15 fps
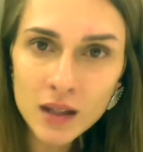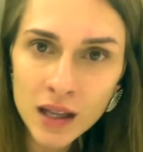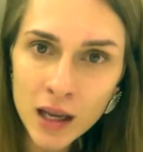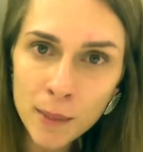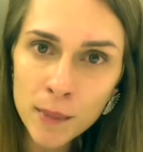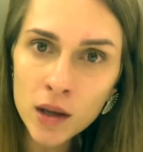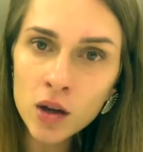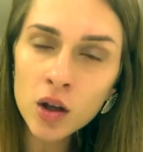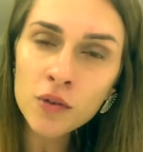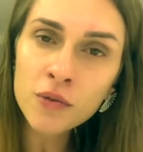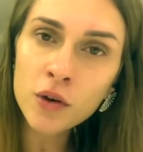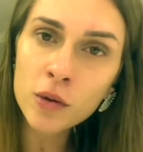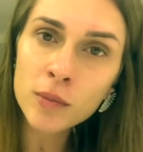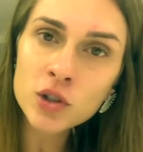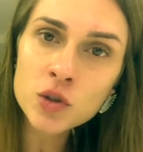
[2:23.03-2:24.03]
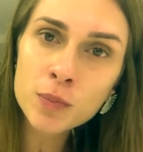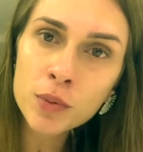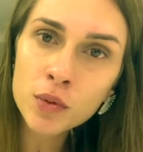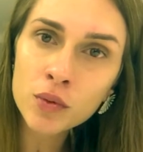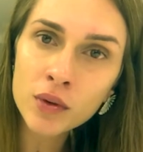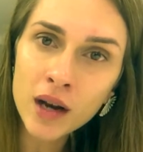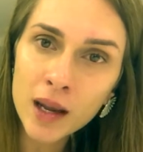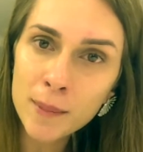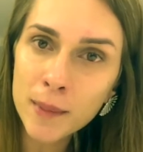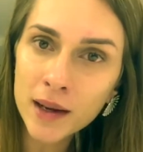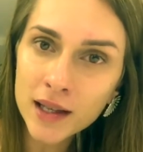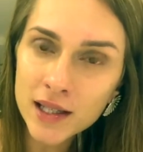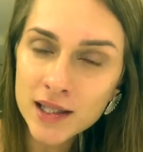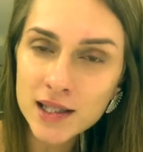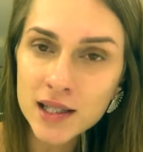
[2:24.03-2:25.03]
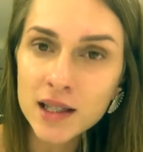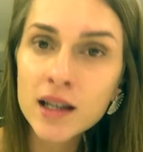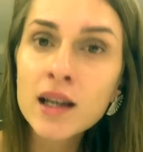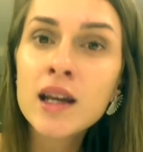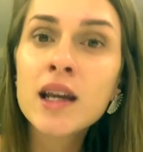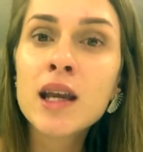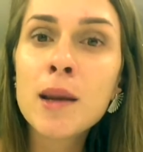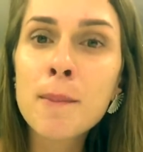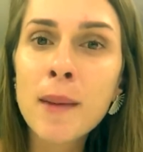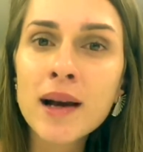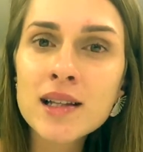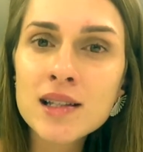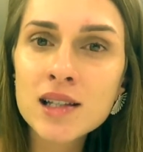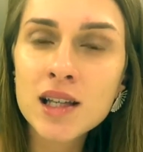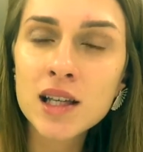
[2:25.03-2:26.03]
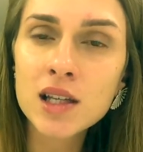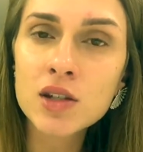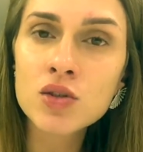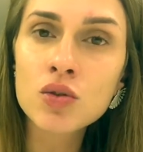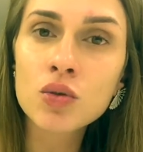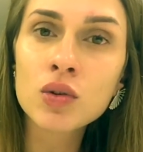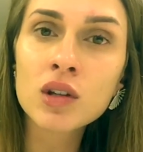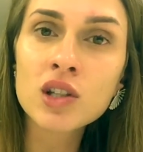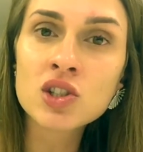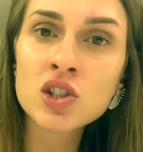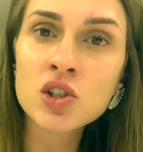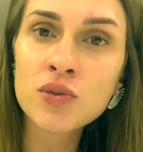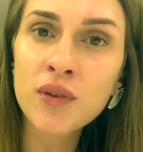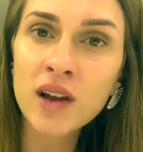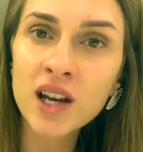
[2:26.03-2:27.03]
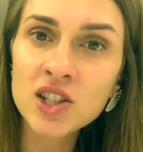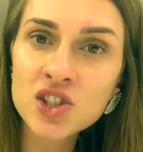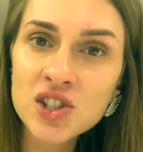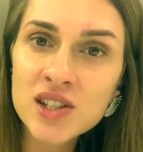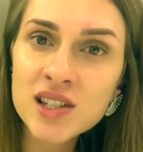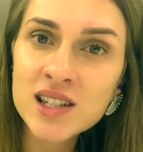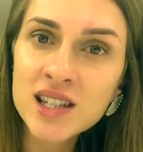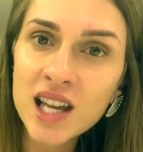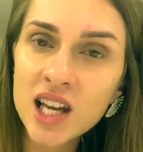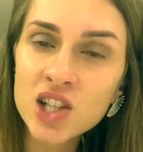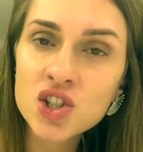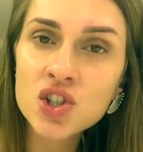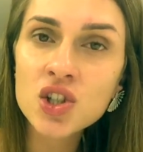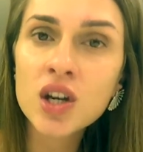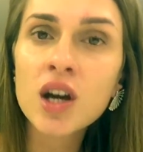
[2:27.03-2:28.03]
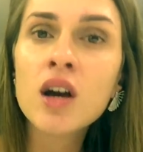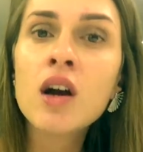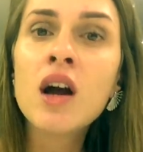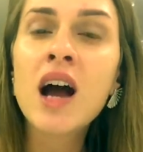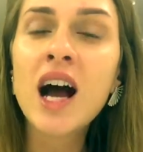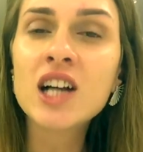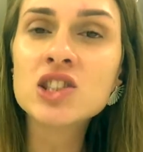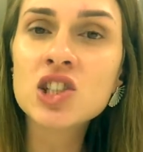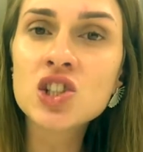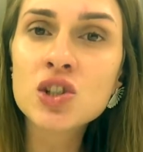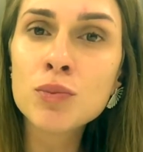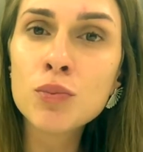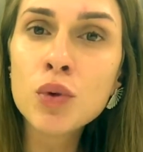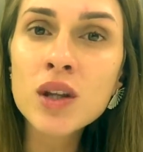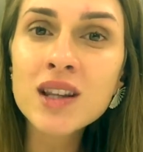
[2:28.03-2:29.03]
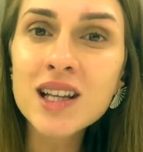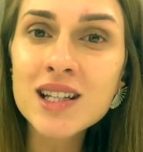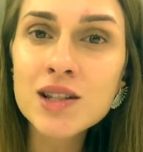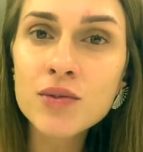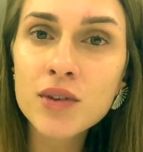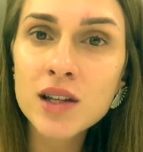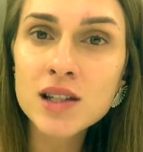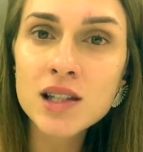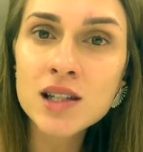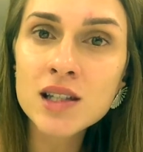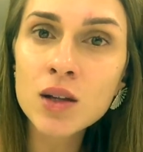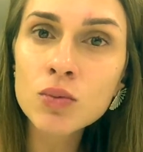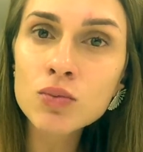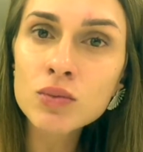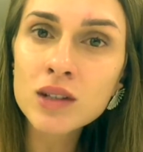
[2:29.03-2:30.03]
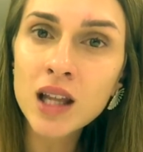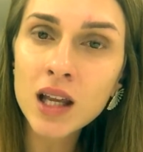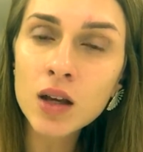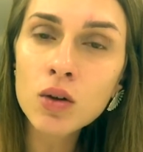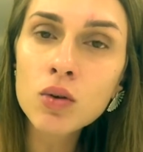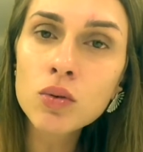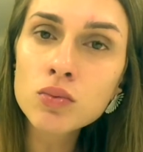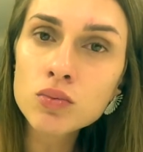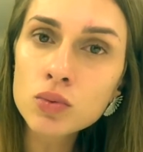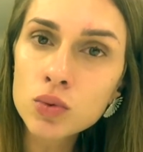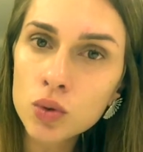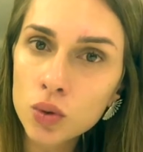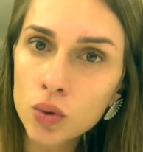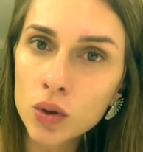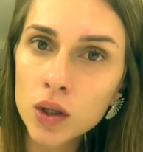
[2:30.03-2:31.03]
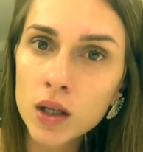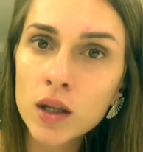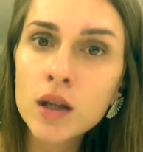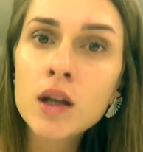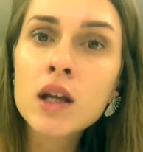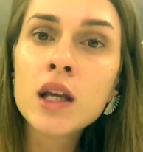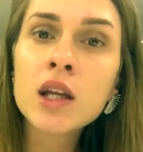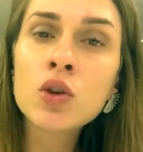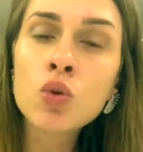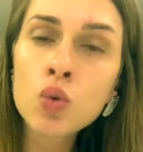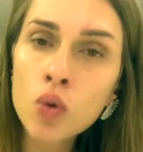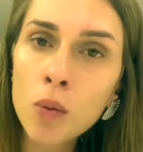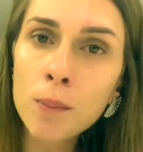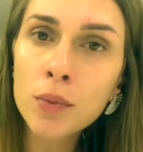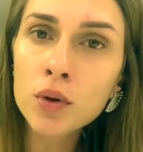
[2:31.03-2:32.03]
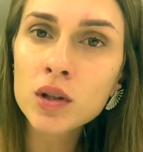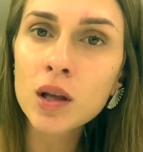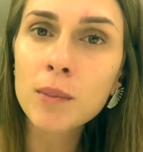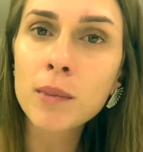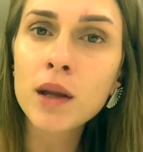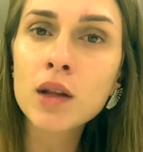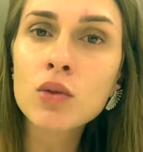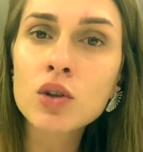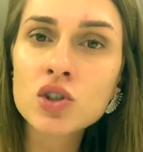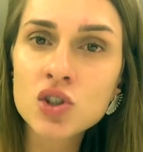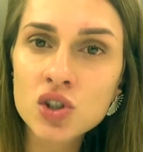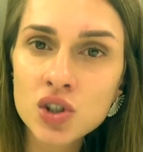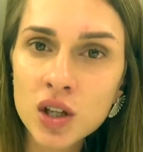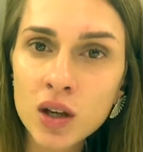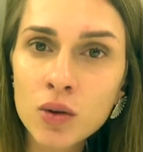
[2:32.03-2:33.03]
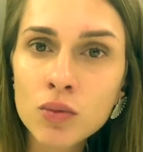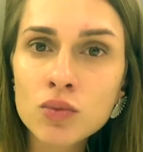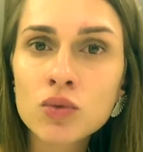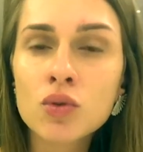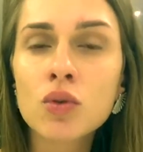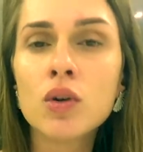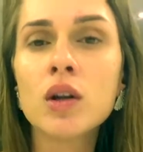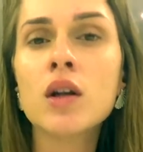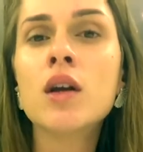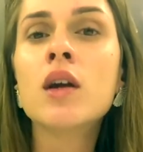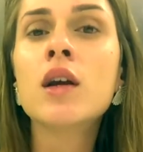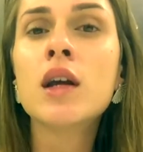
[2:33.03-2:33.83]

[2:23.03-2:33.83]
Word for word: é a melhor forma de procurar emagrecer. E mais que isso, quando a gente fala de estética, a gente muitas vezes não tem controle e do comportamento a gente tem controle.